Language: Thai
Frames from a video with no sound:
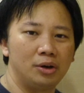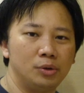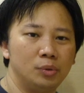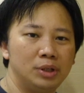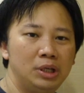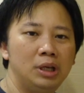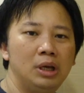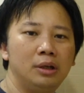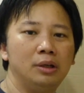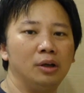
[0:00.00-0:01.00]
อดอยู่ที่
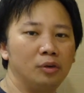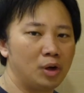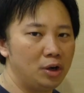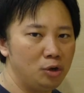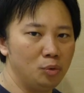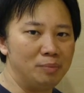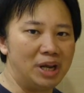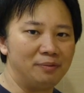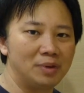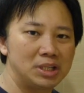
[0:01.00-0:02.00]
100 ลูเม
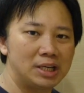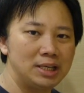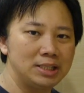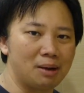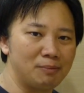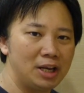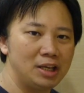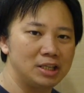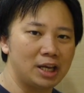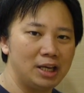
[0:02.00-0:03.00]
น เพราะฉะนั้นสามารถ
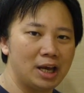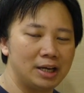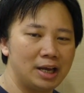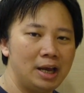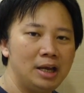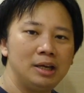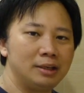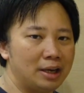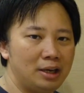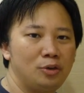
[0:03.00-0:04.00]
ที่จะใช้งานได้
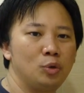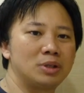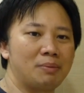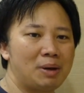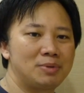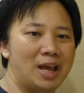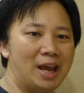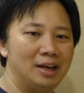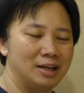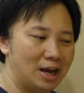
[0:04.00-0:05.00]
ในทุกสภาพแส
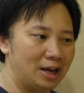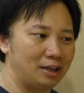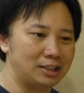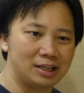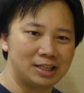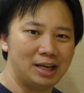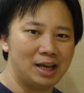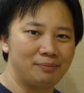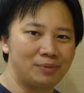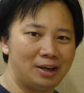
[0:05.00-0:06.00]
งนะฮะจะใช้
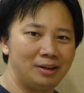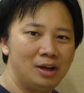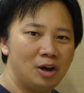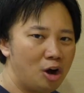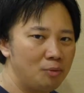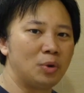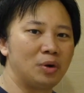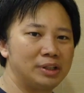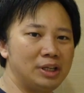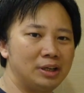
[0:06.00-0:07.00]
งานเป็นห้องป
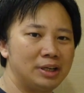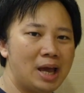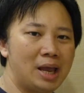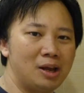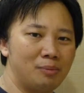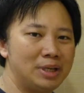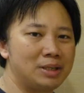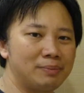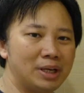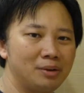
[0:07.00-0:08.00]
กติก็ได้ เราไม่
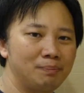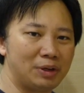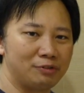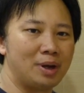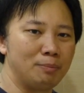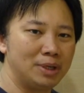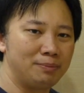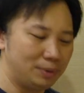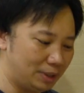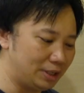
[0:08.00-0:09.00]
จำเป็นต้องปิดไฟมืด
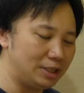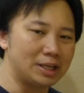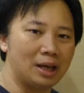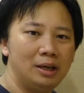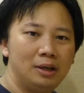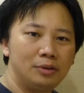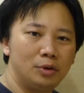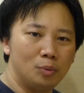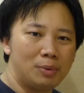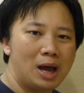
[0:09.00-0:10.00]
เพื่อที่จะ
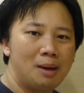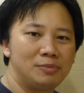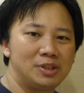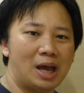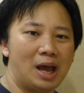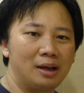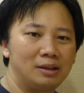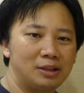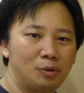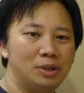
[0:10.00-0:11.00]
ดูภาพจาก
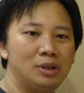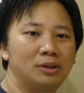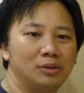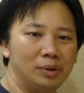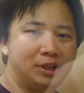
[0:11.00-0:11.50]
เจ้าเครื่องตัว